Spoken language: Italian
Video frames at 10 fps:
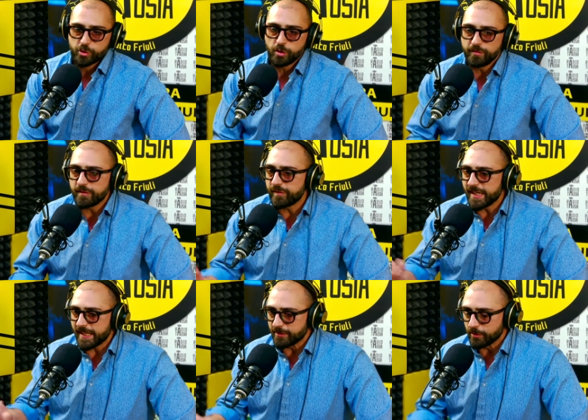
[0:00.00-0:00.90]
dove
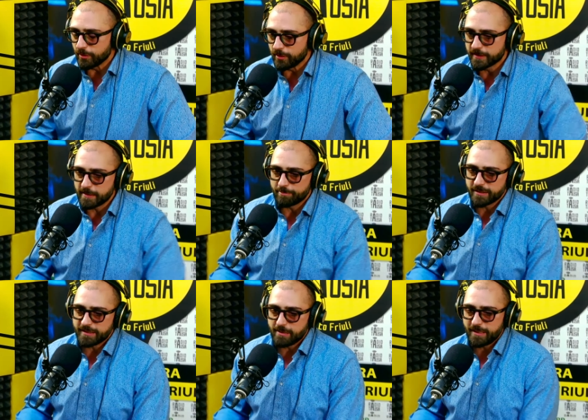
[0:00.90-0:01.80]
vedo che
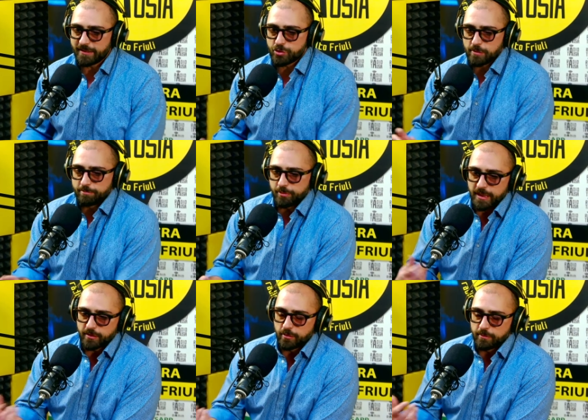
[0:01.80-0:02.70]
praticamente c'è un
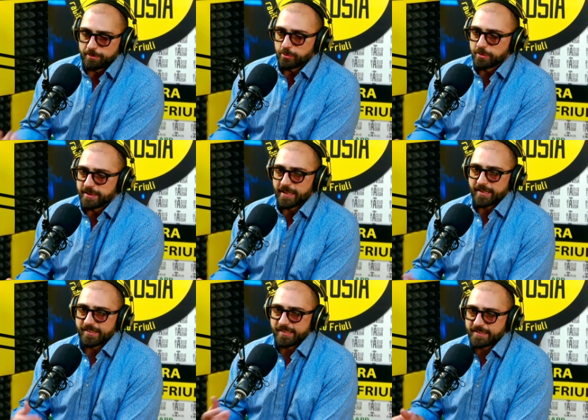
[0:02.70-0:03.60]
pochetto più di
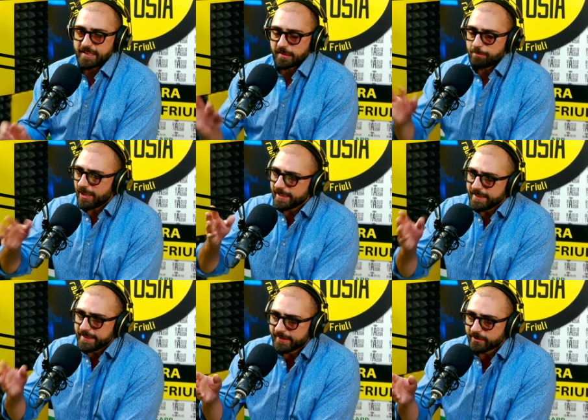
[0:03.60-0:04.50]
resistenza, più
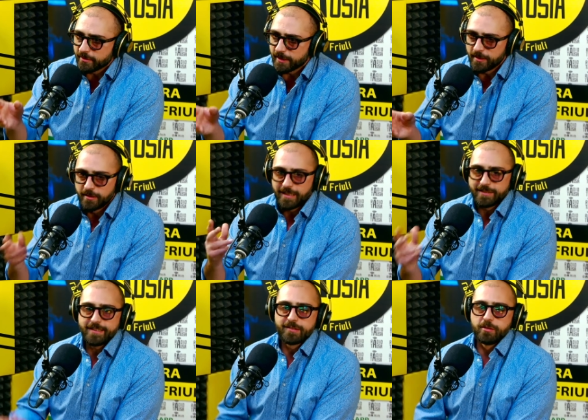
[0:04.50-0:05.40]
all'inizio, eh, mm-hmm.
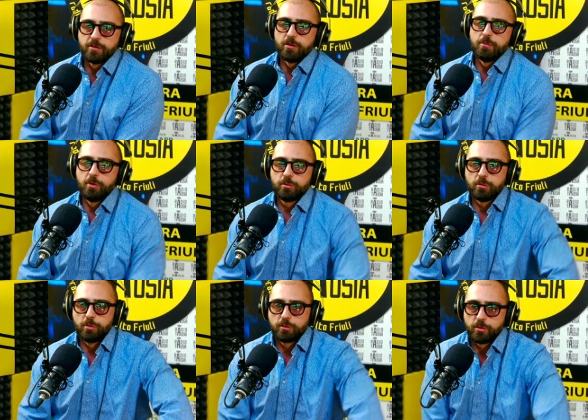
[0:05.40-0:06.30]
adesso
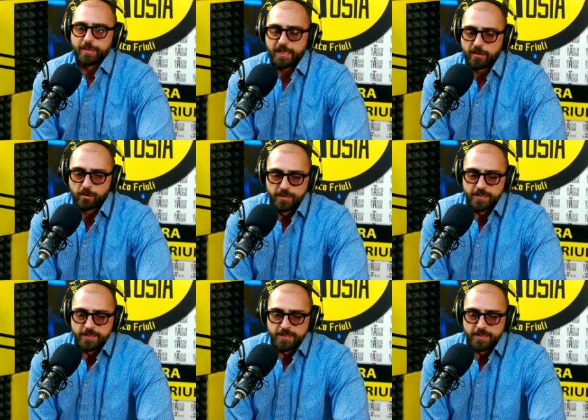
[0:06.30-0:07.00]
molto molto meno,